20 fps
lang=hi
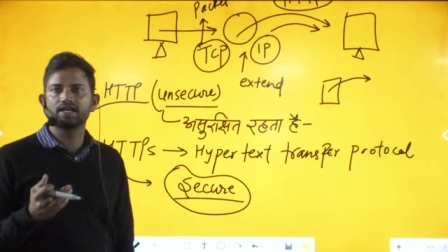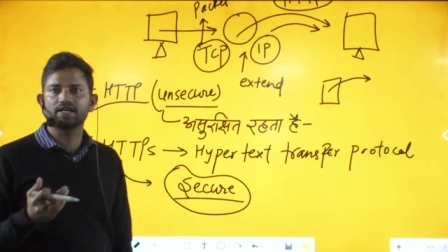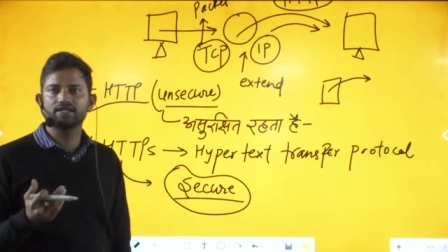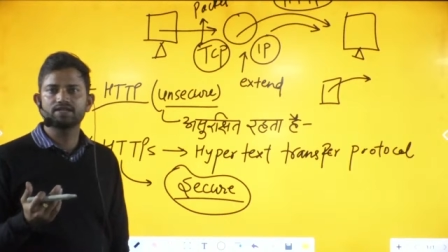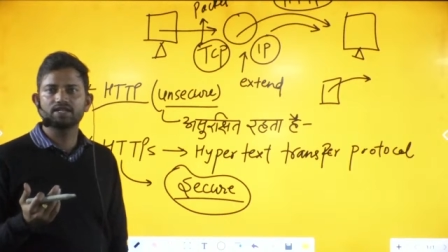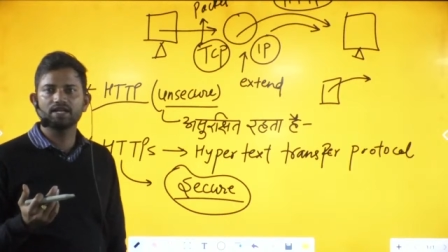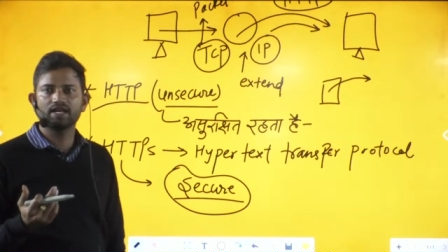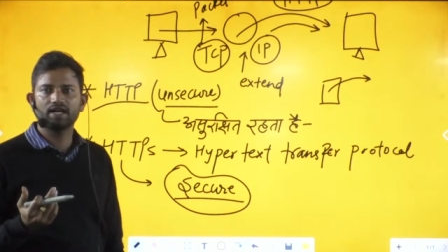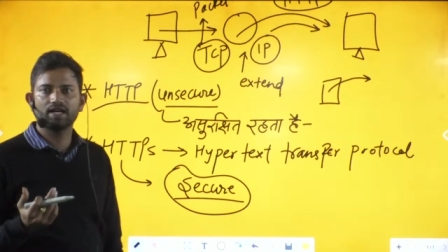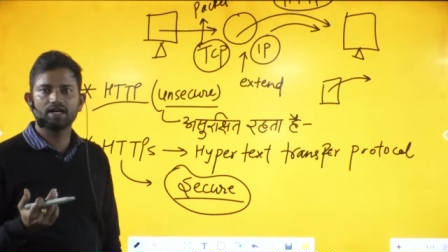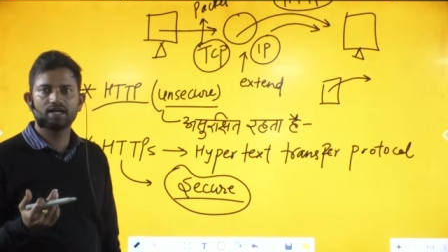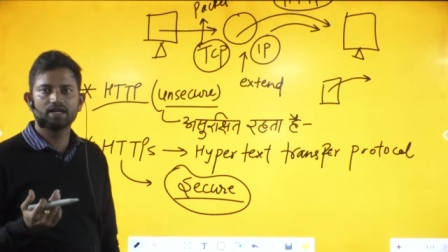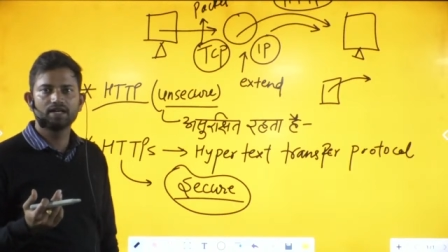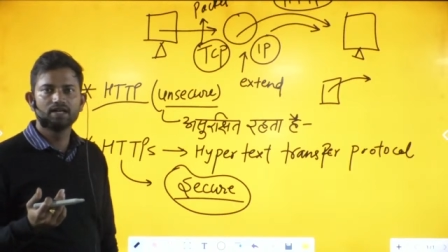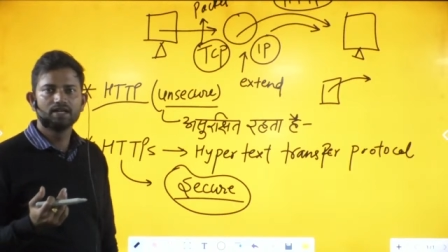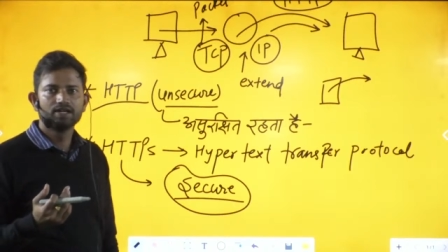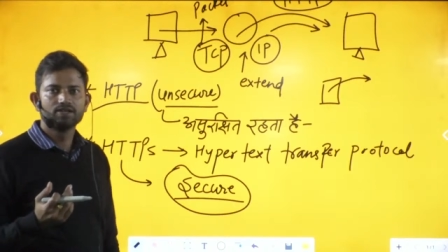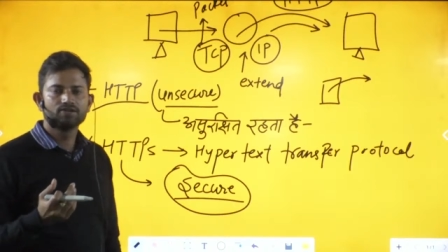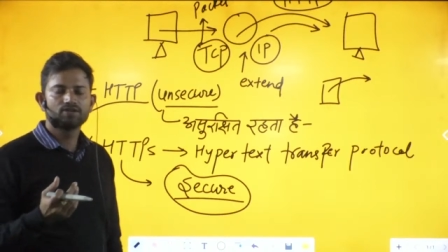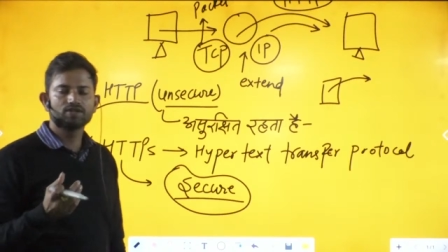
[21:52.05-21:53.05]
करते हैं
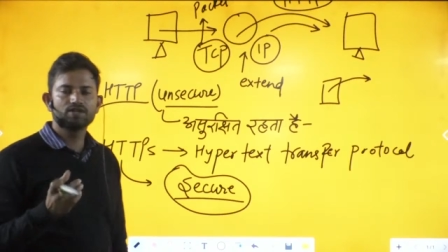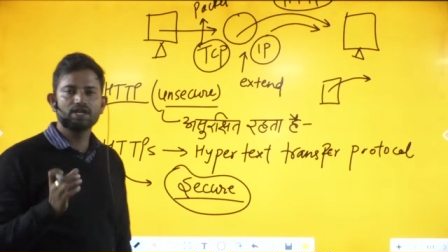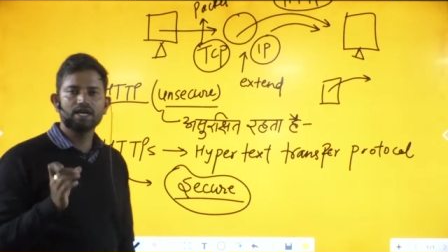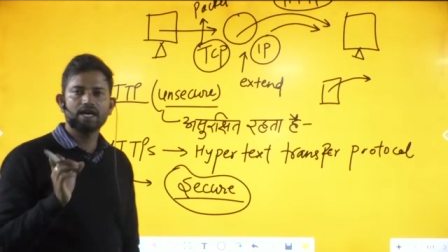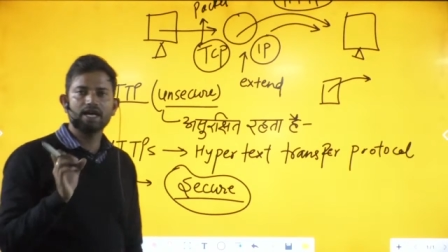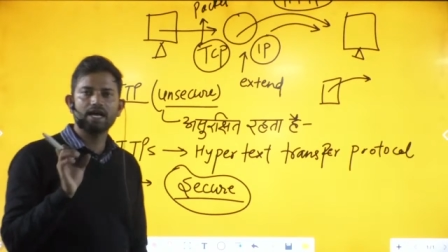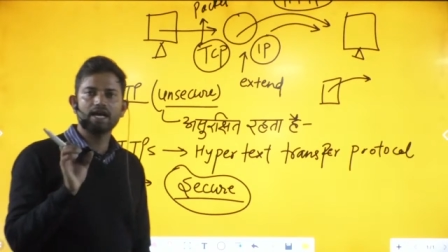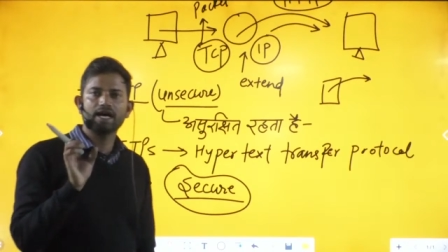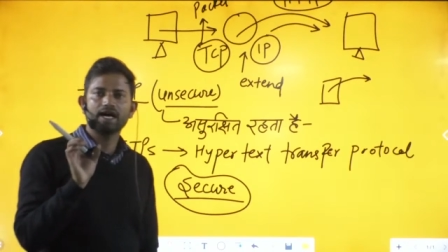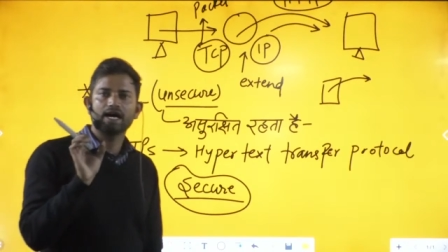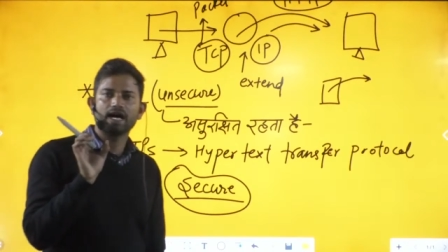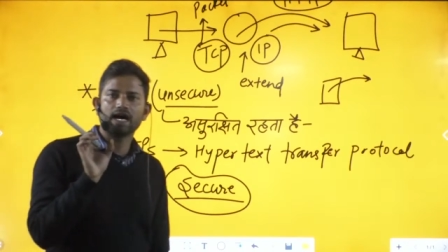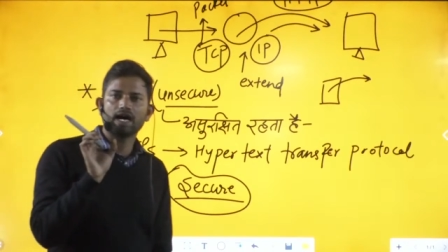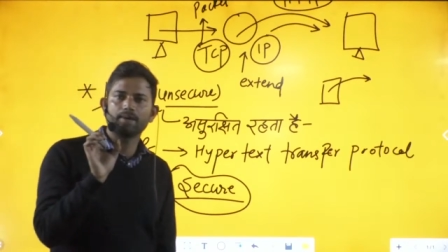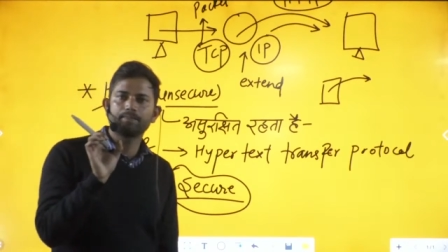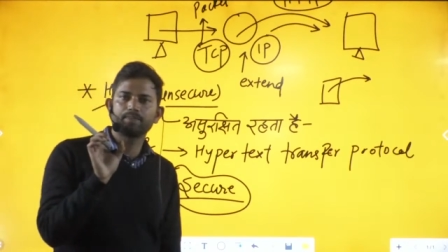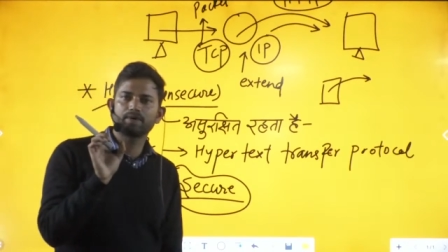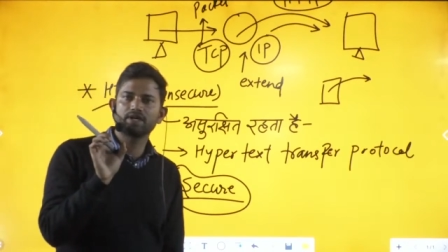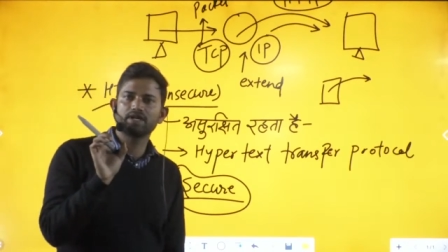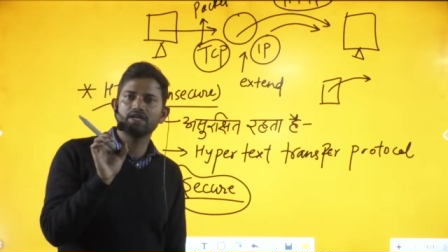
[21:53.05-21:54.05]
तो यह
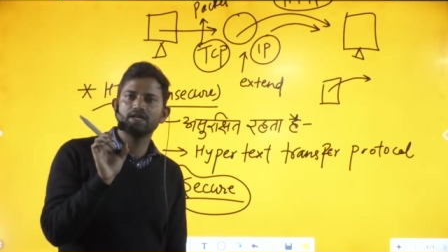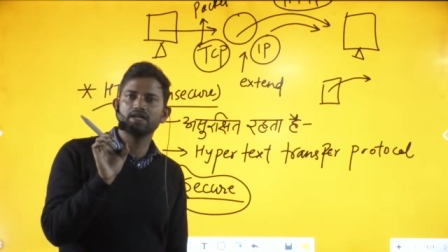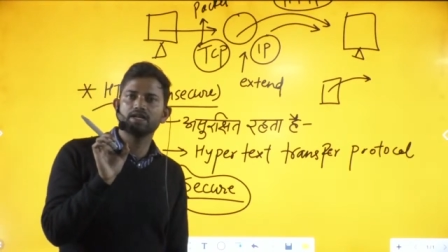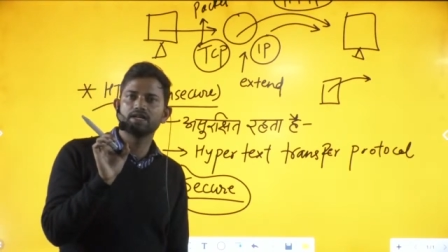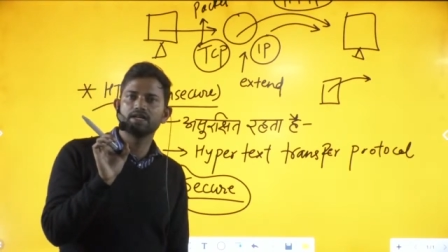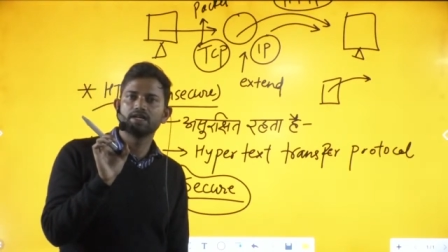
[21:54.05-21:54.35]
आपकी